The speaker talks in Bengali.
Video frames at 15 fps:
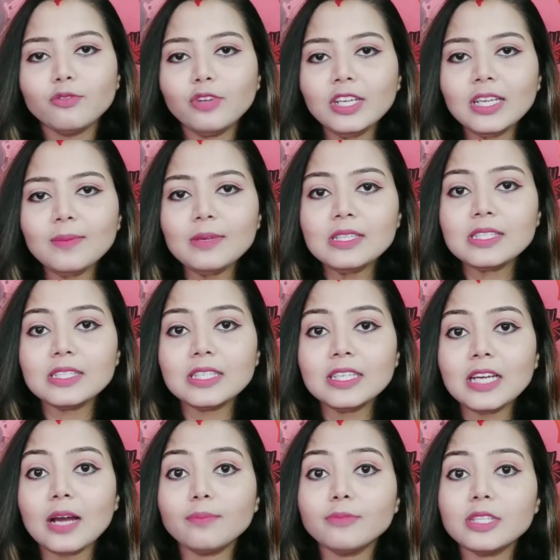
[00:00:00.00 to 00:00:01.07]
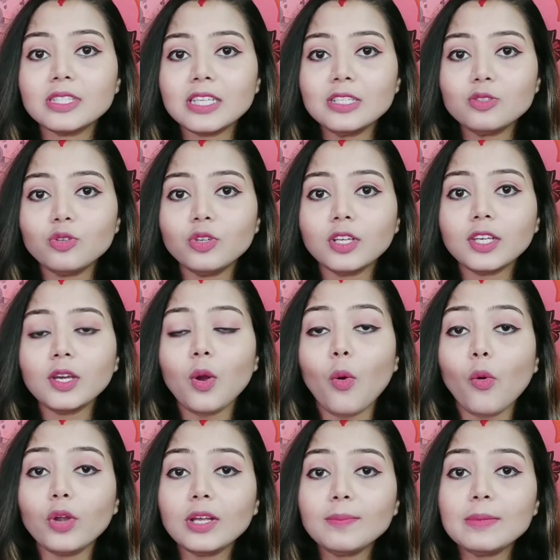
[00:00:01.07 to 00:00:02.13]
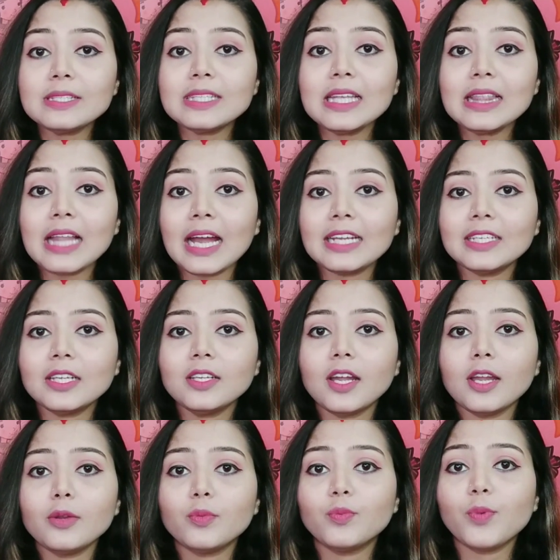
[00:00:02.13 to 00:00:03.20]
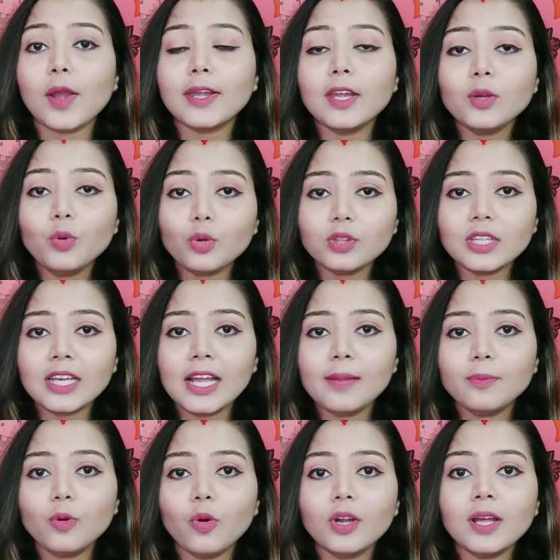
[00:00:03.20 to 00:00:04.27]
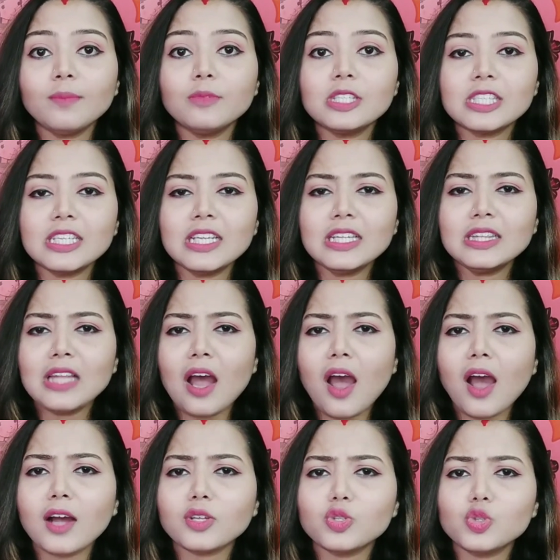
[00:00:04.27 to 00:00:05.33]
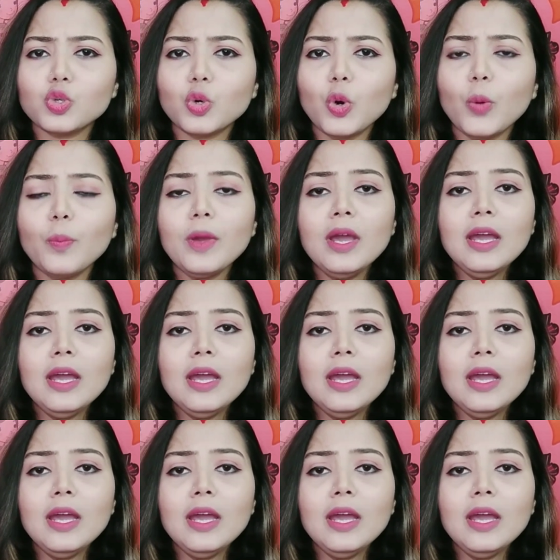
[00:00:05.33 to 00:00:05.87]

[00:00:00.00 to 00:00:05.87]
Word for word: ভিটামিন সি আমাদের স্কিন টোনটাকে অনেক বেশি লাইটেন অ্যান্ড ব্রাইটেন করতে হেল্প করে আমাদের স্কিনের দাগ ছোপ